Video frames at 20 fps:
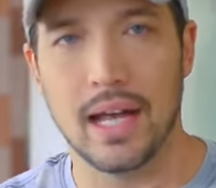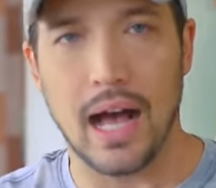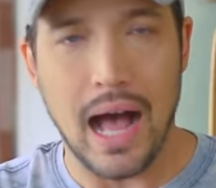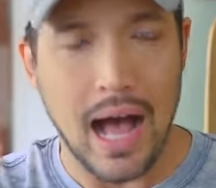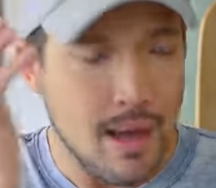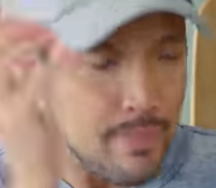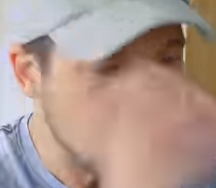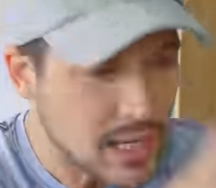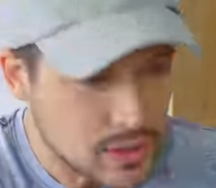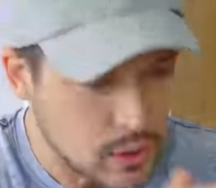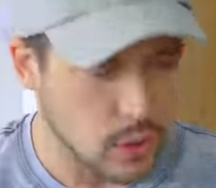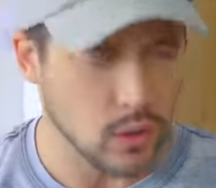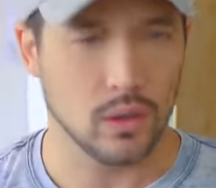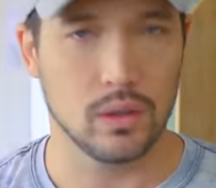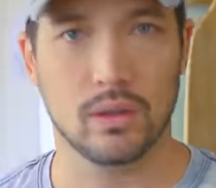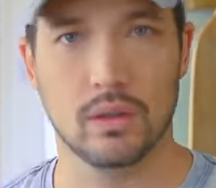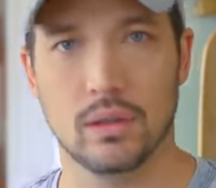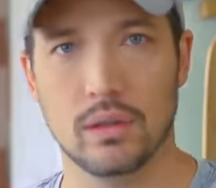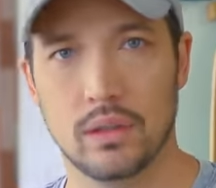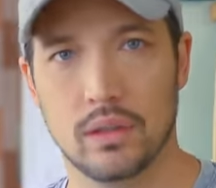
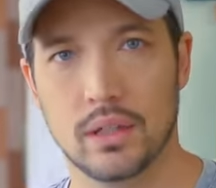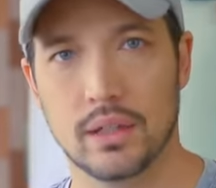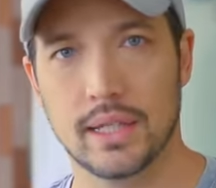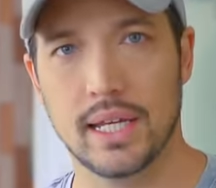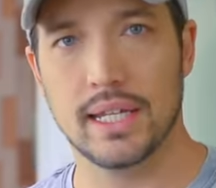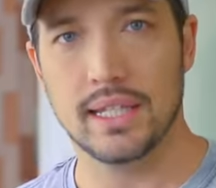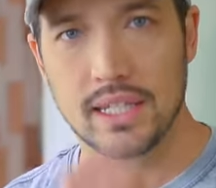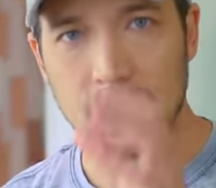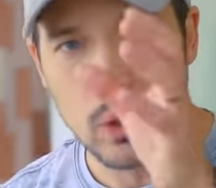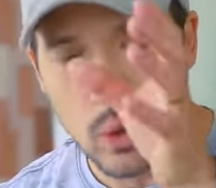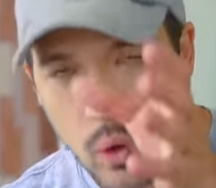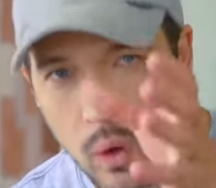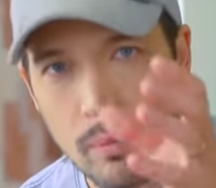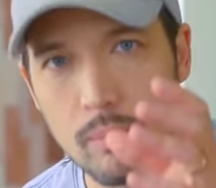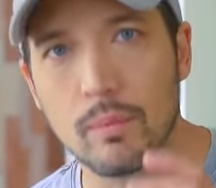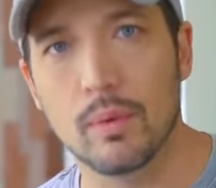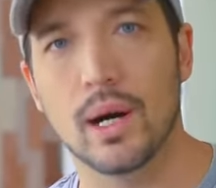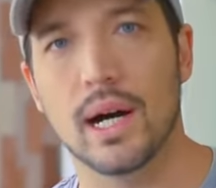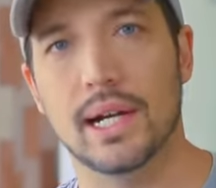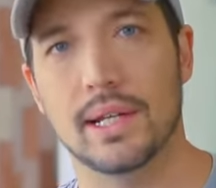アマゾン、ね、日
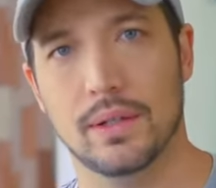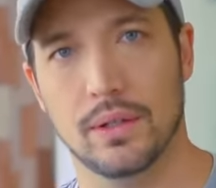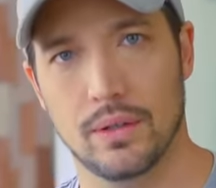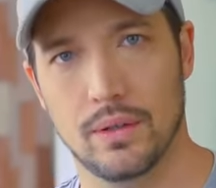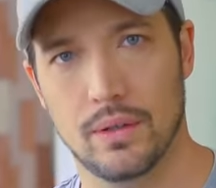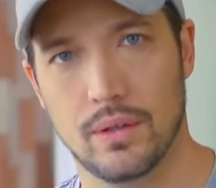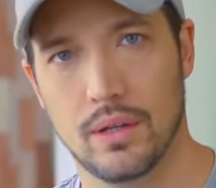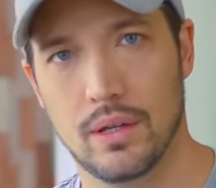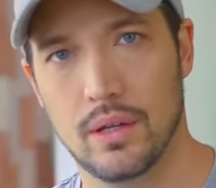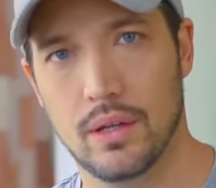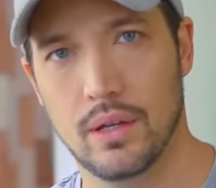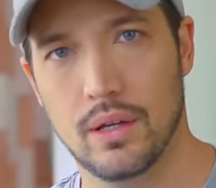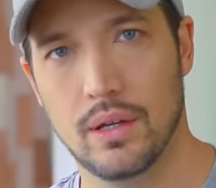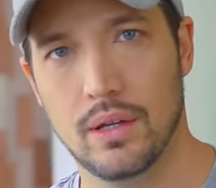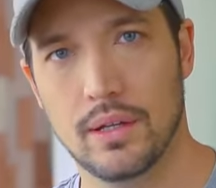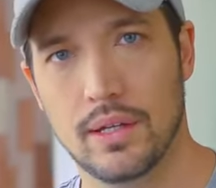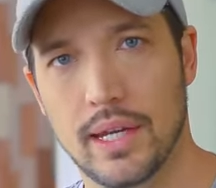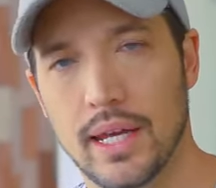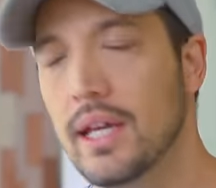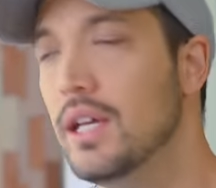本もあるよ、
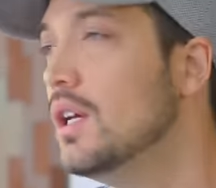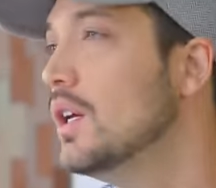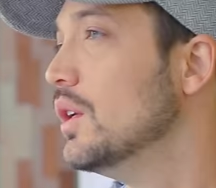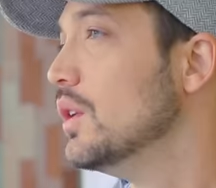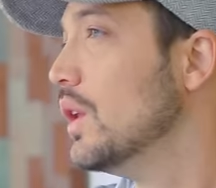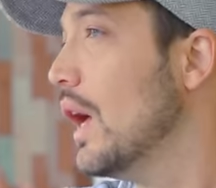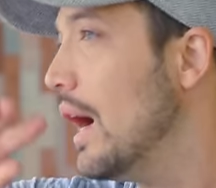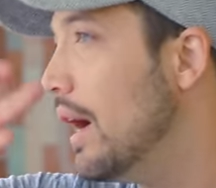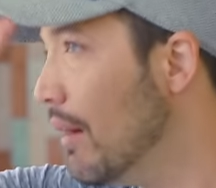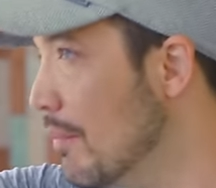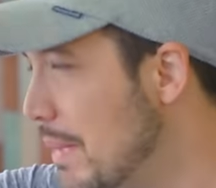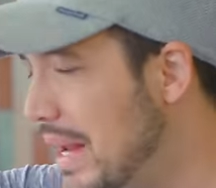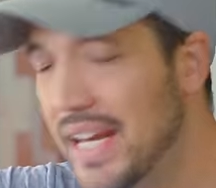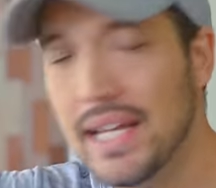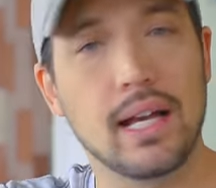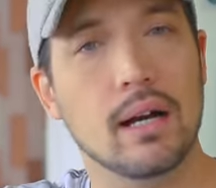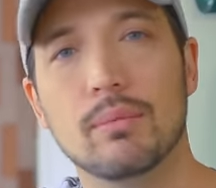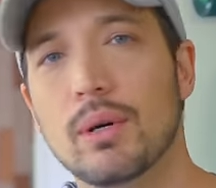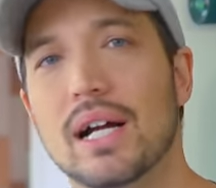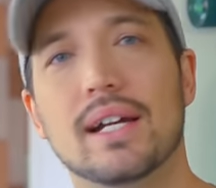ね、
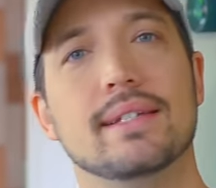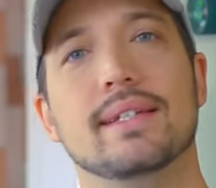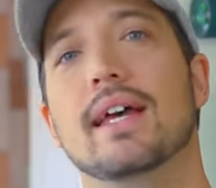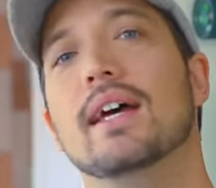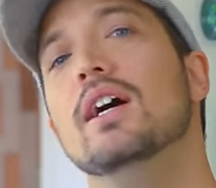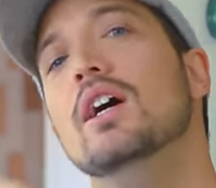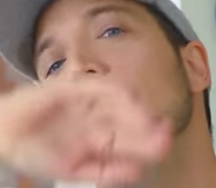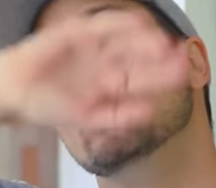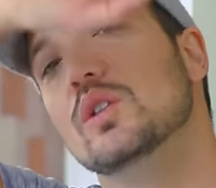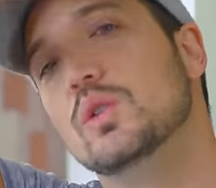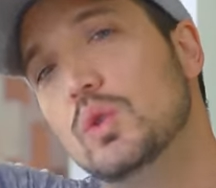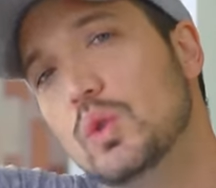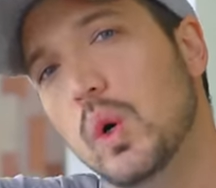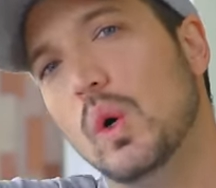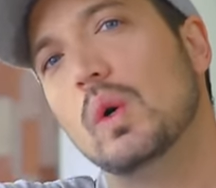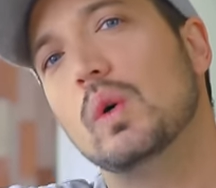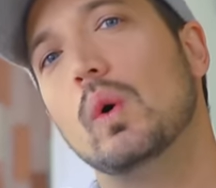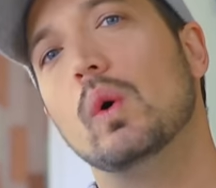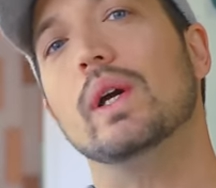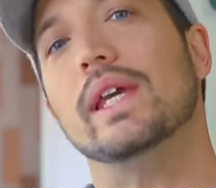アメリカもあるぜ。
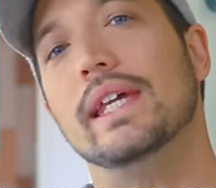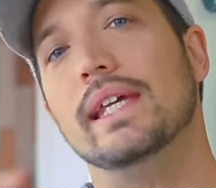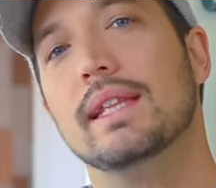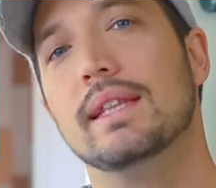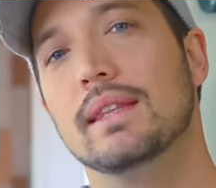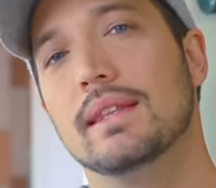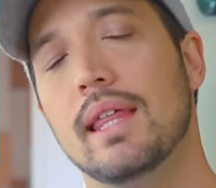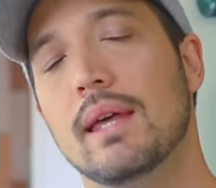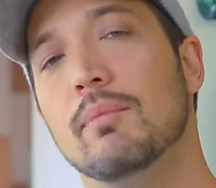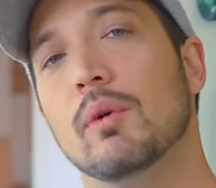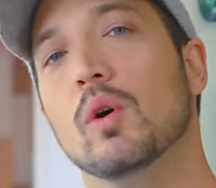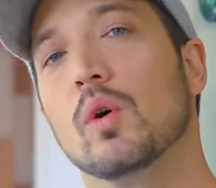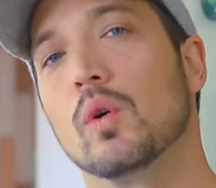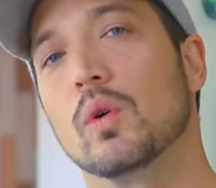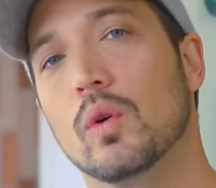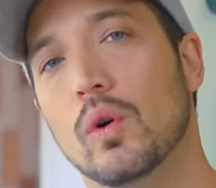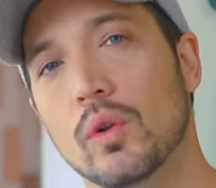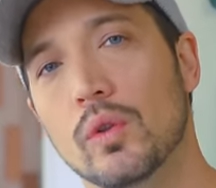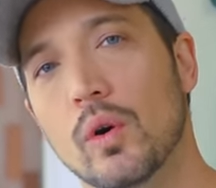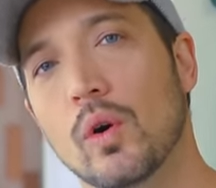どこ行って
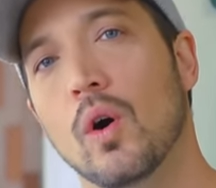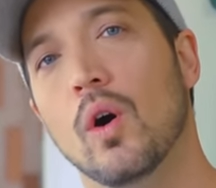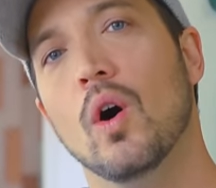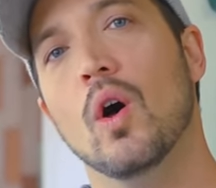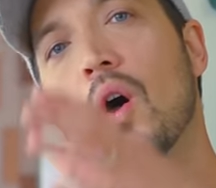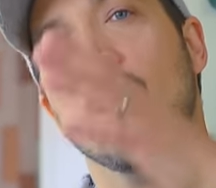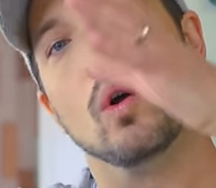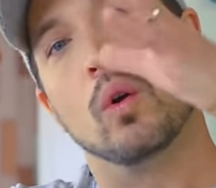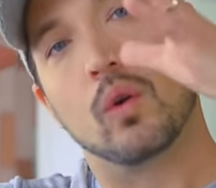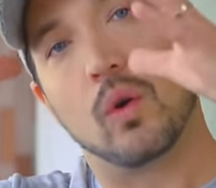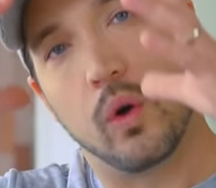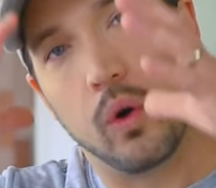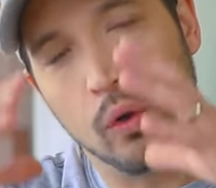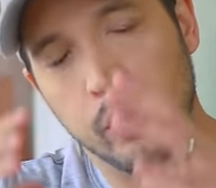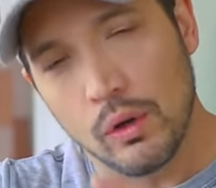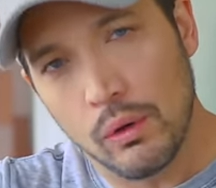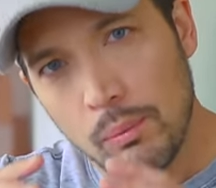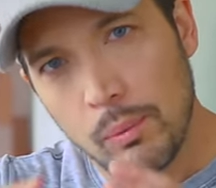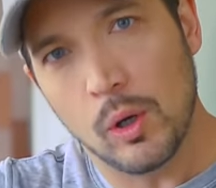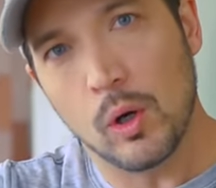もこの子
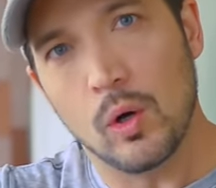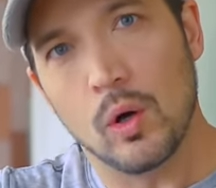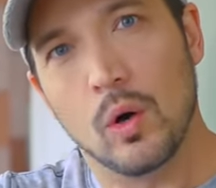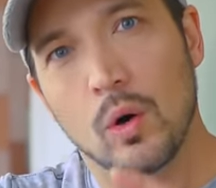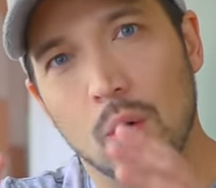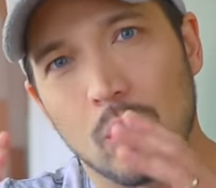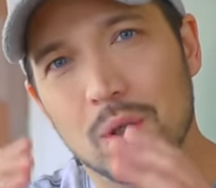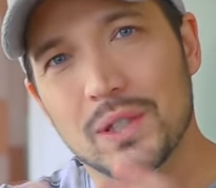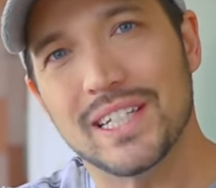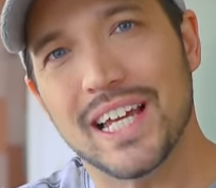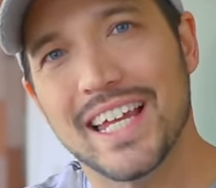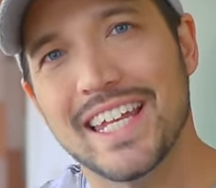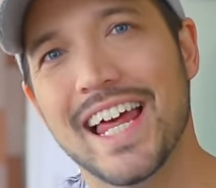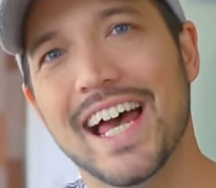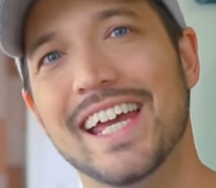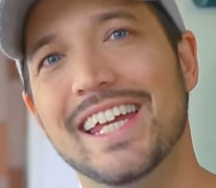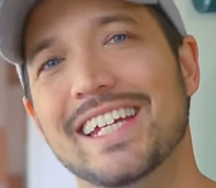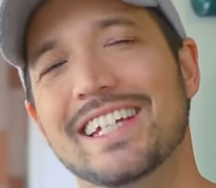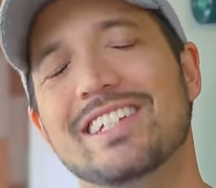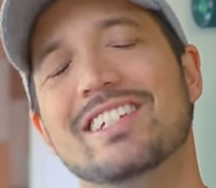供、
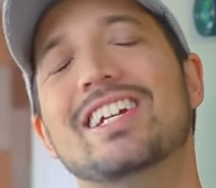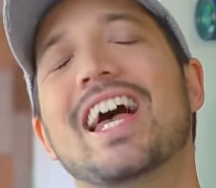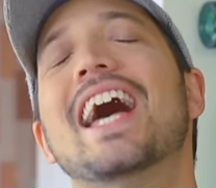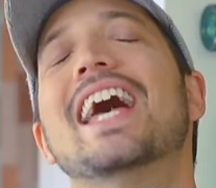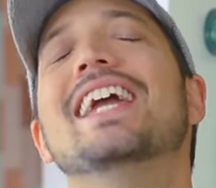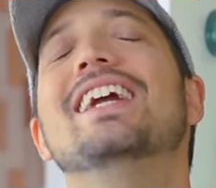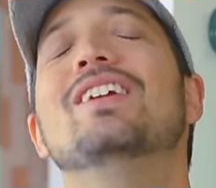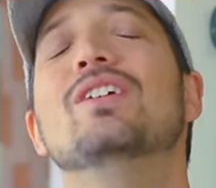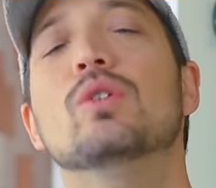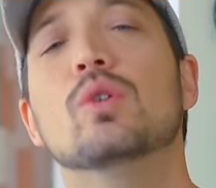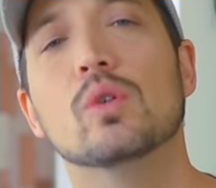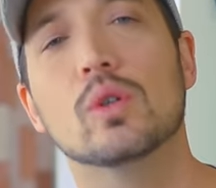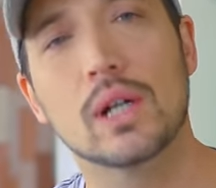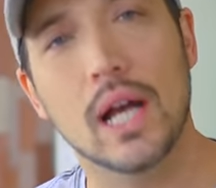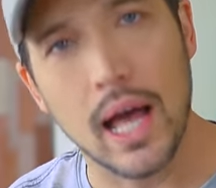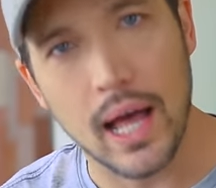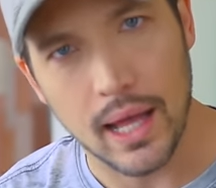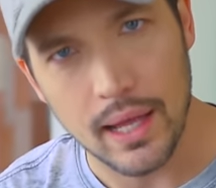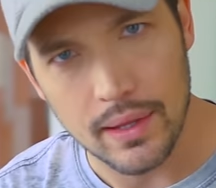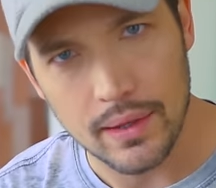幼いチャイルド
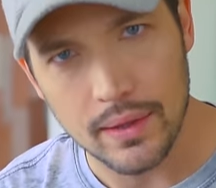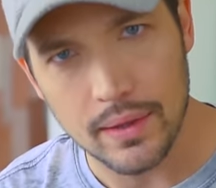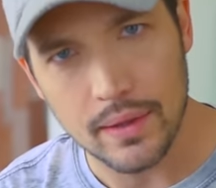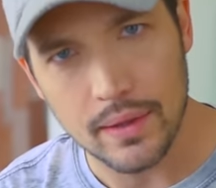が